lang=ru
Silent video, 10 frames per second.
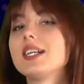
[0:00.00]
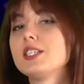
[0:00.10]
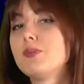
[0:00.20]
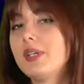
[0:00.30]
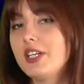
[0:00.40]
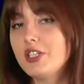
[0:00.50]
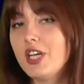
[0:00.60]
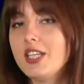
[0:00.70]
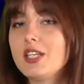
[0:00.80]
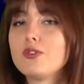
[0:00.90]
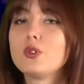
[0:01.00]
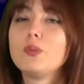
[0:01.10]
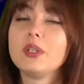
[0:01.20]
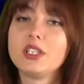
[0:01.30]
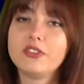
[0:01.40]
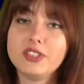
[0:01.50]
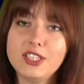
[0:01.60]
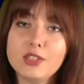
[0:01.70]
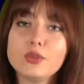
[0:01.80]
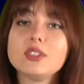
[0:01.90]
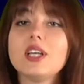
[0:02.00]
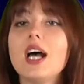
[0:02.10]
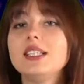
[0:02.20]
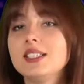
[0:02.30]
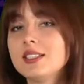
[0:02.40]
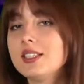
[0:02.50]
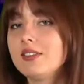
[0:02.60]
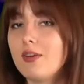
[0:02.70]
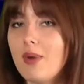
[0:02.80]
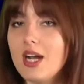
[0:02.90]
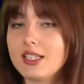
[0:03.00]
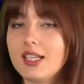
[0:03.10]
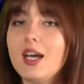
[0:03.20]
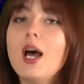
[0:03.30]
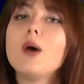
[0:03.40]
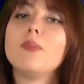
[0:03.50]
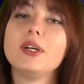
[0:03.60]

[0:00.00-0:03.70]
Распоряжение вступило в силу с 11 марта,